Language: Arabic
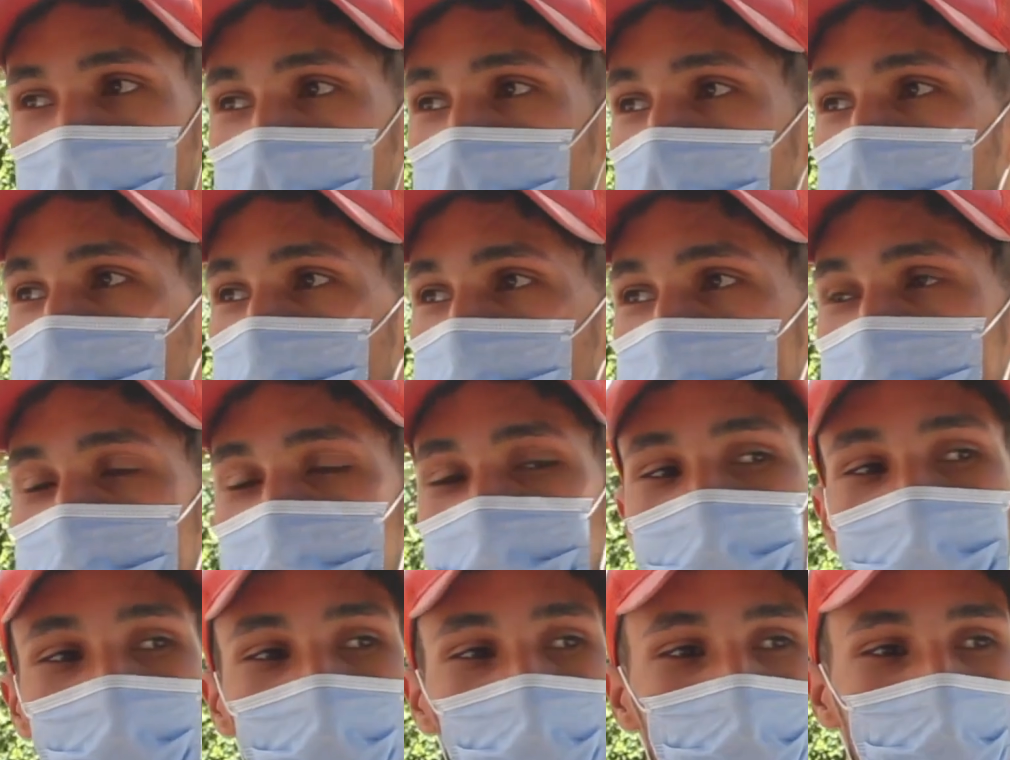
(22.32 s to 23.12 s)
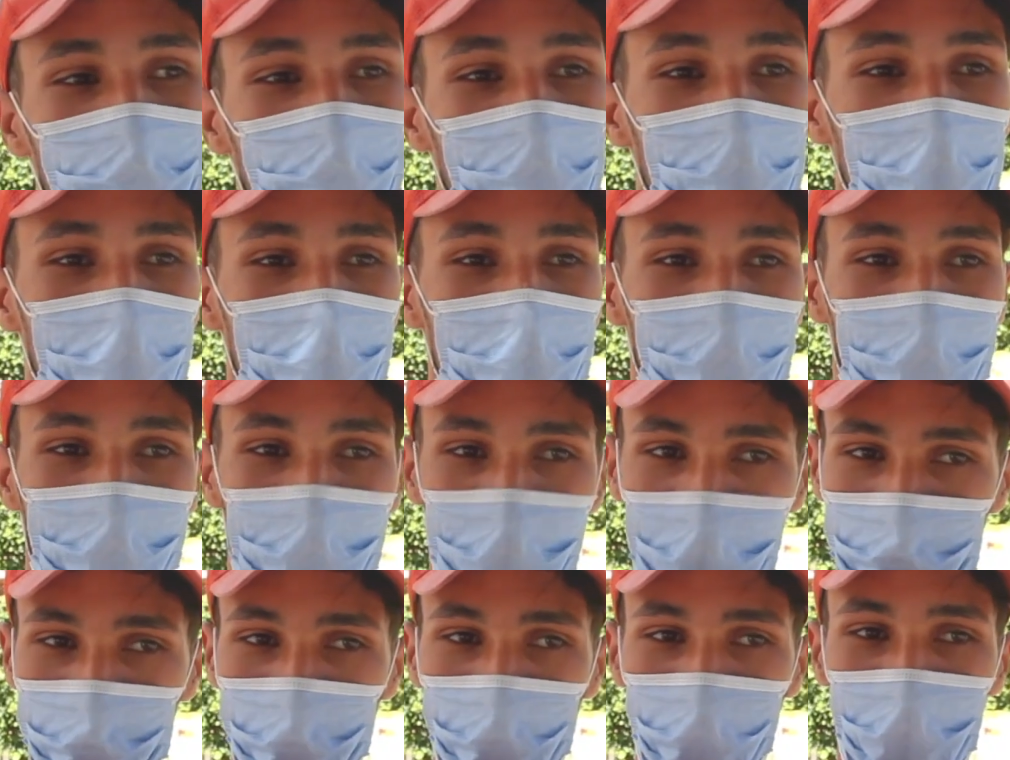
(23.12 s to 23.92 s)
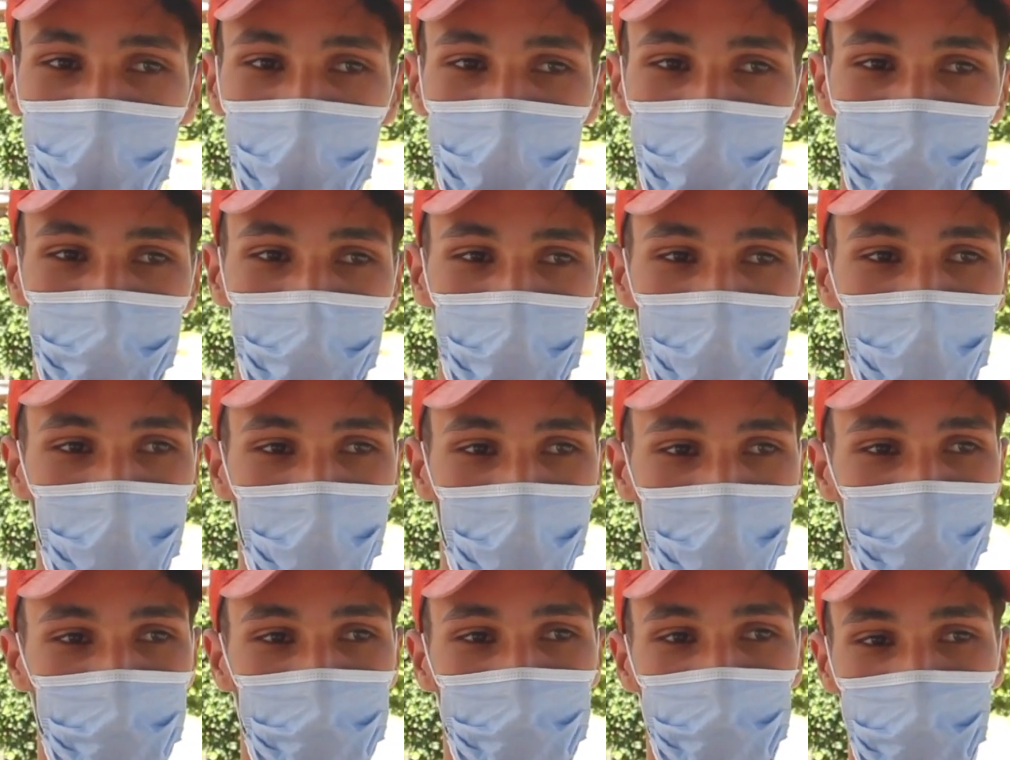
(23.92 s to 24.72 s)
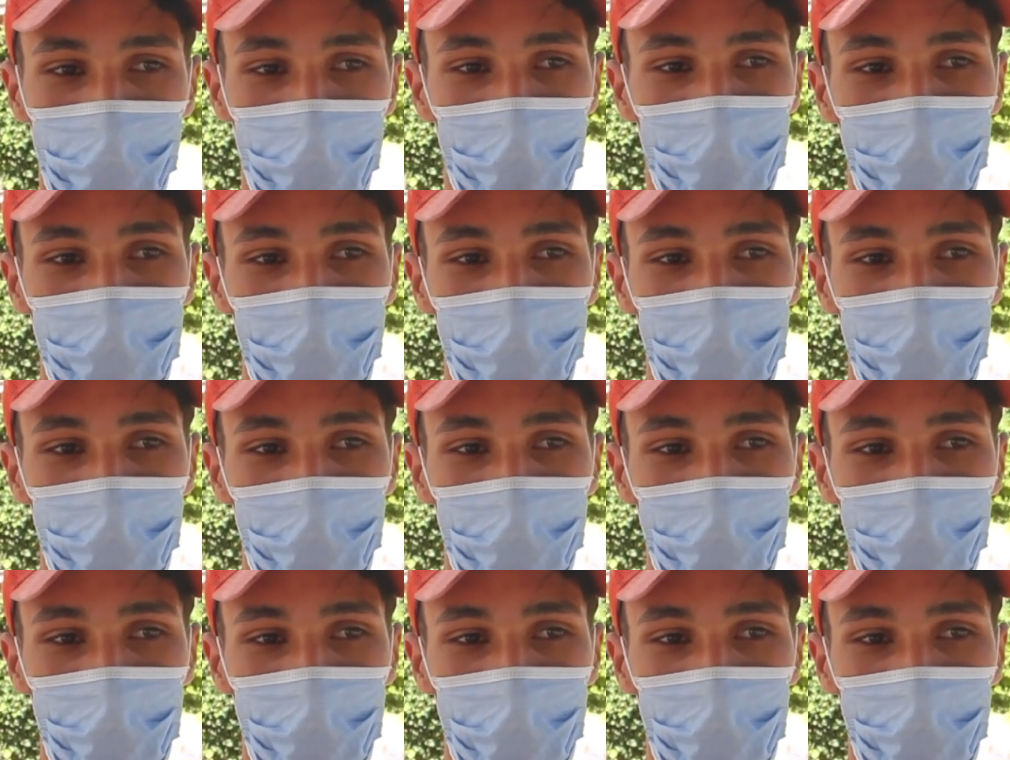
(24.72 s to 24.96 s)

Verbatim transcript: هاد السيد اخويا اللي قلت لك غير مقرب ليا غنكون غير